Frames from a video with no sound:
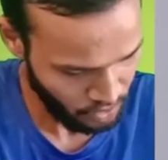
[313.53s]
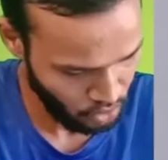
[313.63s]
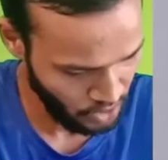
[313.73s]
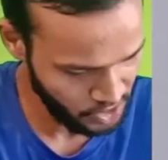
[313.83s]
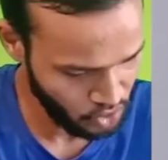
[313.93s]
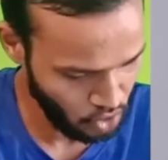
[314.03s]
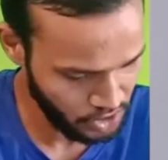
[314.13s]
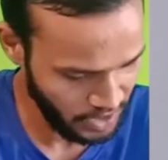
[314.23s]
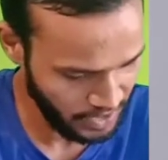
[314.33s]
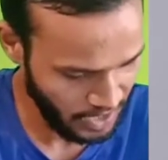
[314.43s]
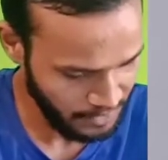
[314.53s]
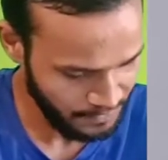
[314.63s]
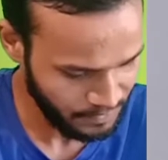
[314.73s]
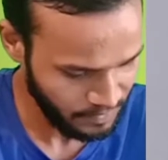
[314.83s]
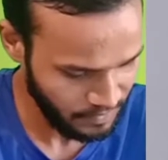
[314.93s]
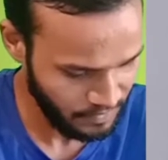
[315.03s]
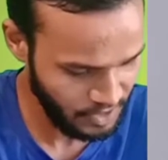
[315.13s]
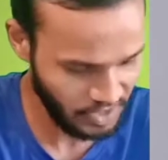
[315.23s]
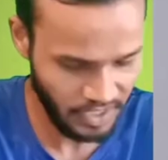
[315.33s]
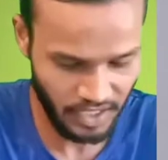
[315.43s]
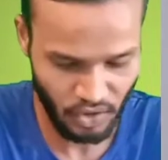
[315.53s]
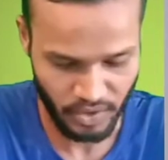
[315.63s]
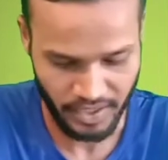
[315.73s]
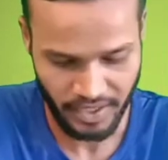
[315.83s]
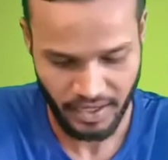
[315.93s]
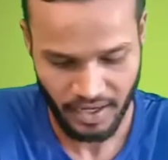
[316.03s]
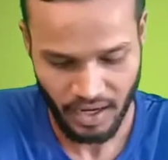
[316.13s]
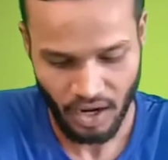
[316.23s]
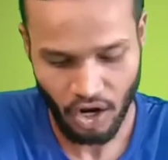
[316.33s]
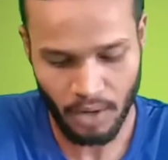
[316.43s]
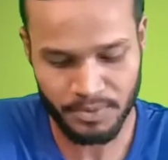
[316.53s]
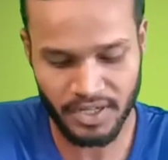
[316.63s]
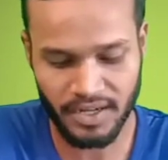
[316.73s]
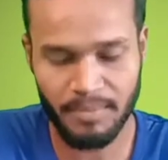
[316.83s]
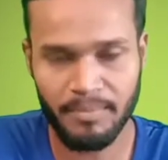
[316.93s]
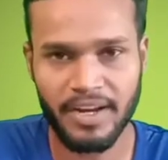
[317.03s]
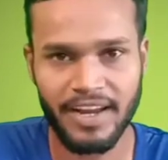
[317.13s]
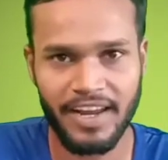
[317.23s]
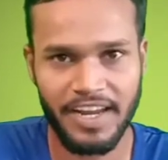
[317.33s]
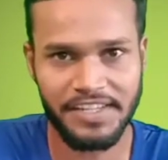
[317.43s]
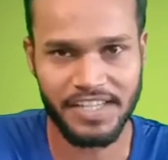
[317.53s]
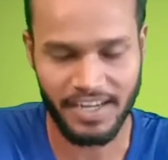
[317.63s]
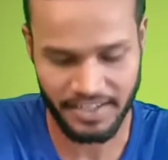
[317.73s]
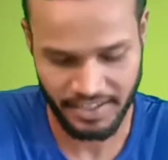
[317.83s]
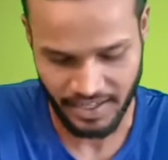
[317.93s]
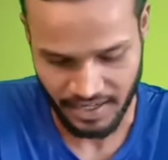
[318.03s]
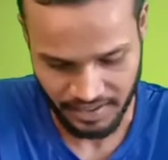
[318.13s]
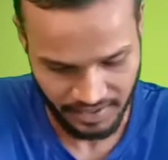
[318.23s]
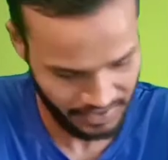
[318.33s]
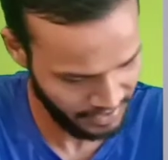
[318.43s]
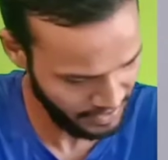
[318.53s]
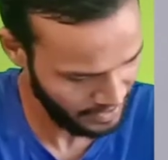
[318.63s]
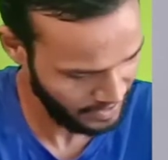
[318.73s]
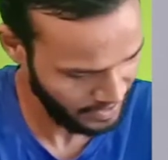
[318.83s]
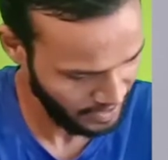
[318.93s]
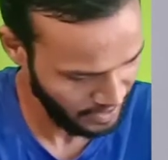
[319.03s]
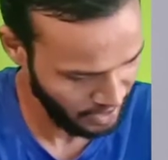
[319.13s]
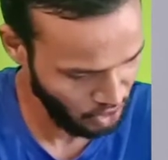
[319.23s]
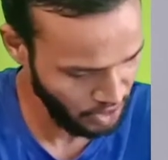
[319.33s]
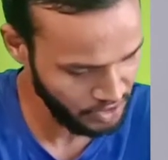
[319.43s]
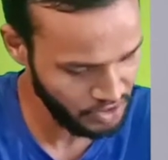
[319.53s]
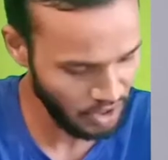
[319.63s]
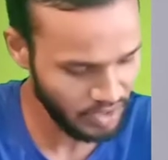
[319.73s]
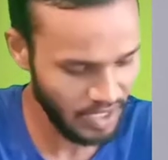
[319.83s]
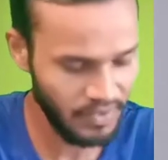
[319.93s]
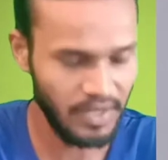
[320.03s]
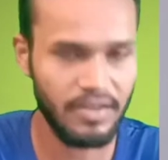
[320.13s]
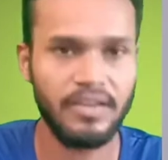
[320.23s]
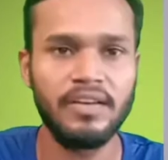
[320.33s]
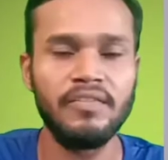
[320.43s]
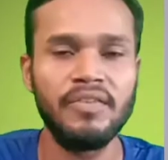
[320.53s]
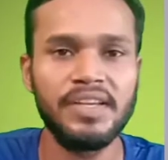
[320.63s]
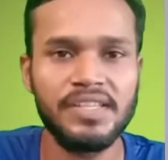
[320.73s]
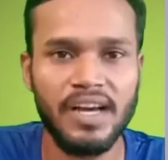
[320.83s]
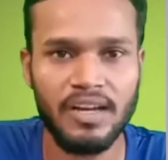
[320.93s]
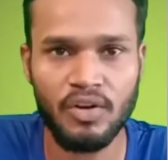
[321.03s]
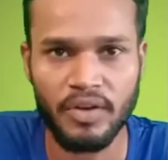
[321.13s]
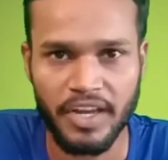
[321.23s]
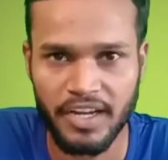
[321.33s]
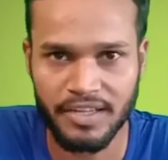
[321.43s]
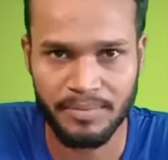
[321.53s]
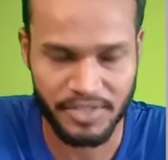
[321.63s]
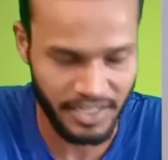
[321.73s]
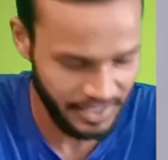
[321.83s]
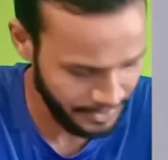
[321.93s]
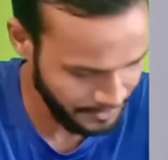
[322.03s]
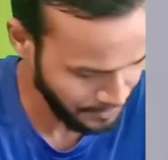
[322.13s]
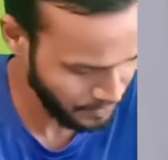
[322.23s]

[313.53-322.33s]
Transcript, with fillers: तो इस क्वेश्चन का जितने लोगों ने ऑप्शन नंबर ए सेलेक्ट किया है लुई चौदहवा वे सारे लोग एकदम सही हैं